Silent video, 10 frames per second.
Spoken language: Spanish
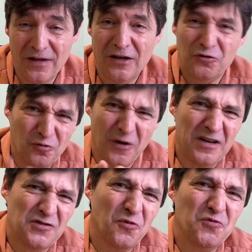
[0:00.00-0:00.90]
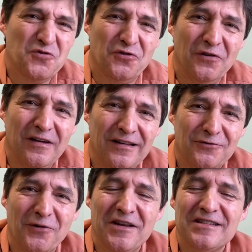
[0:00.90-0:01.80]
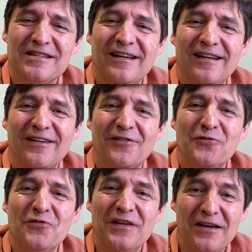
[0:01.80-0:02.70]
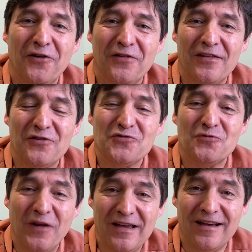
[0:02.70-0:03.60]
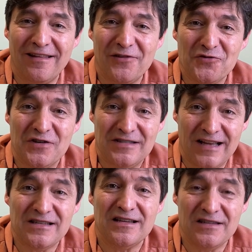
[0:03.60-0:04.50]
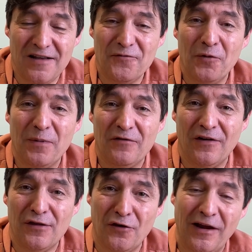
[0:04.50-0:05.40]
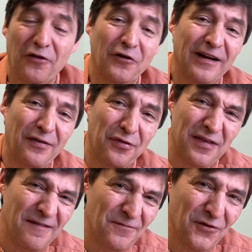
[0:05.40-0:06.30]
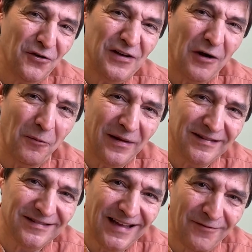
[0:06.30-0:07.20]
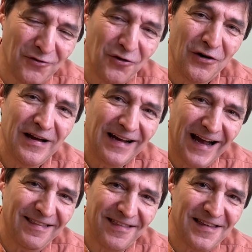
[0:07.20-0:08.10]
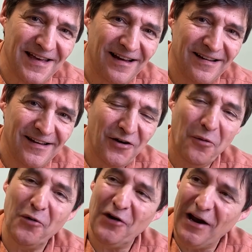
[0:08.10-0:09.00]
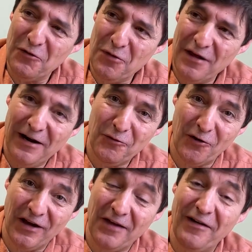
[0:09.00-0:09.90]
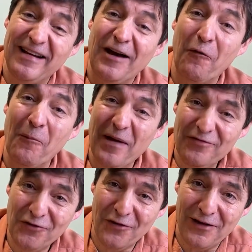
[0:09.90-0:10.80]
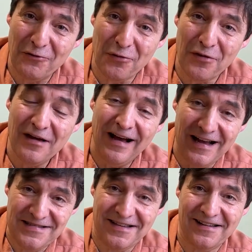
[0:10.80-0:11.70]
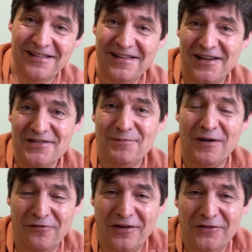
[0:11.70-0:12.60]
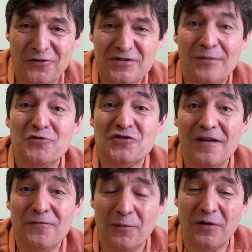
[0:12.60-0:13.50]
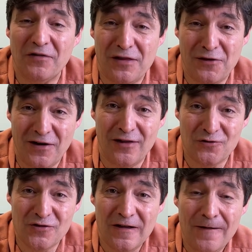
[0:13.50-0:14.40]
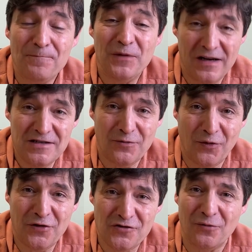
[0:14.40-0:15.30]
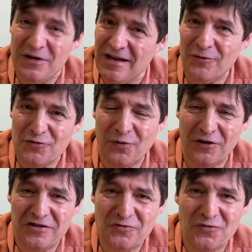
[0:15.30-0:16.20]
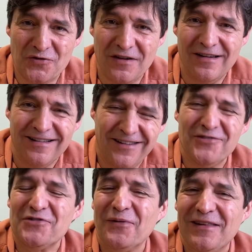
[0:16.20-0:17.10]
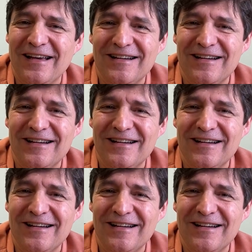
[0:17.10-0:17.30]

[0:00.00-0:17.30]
tú eres justo, tú eres un hijo de Dios, una hija de Dios, que estás siendo perfeccionado, creciendo y aumentando cada día, como la luz de la aurora que va en aumento de luz hasta que el día es perfecto. Estamos siendo perfeccionados y en ese proceso brillamos por Jesús. Que Dios te bendiga.